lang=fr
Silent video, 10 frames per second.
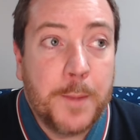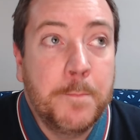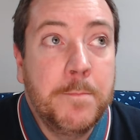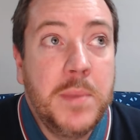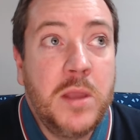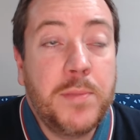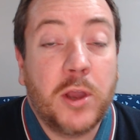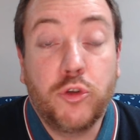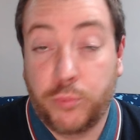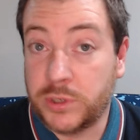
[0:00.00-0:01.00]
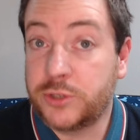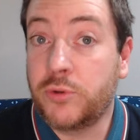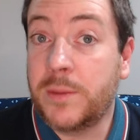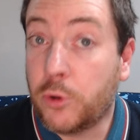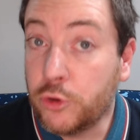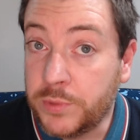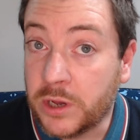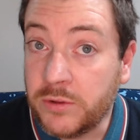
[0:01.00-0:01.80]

mais une période que pour l'instant on aborde bien.